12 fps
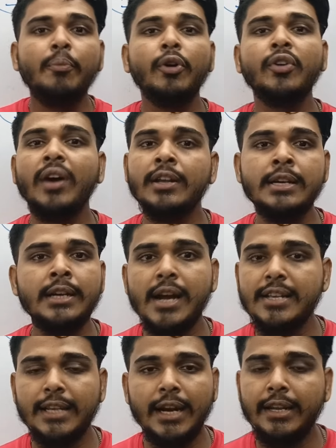পনেরো হাজার
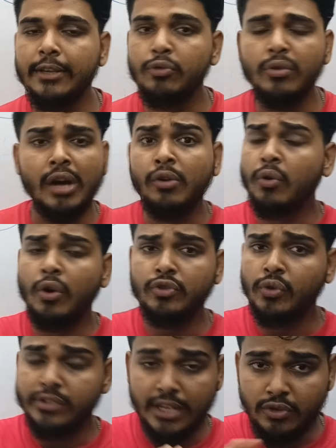টাকা স্যালারি কিন্তু কারোর ঘর
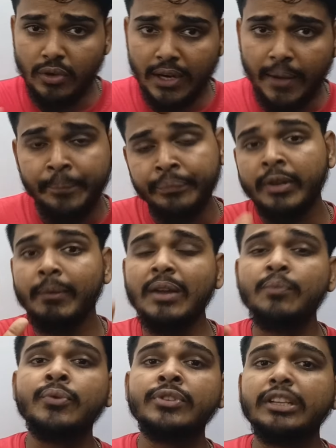সংসার চলে না
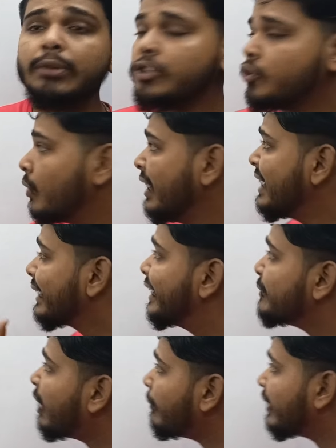মানে বুঝতে পারছো
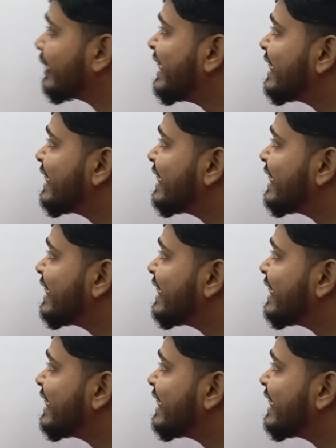কীভাবে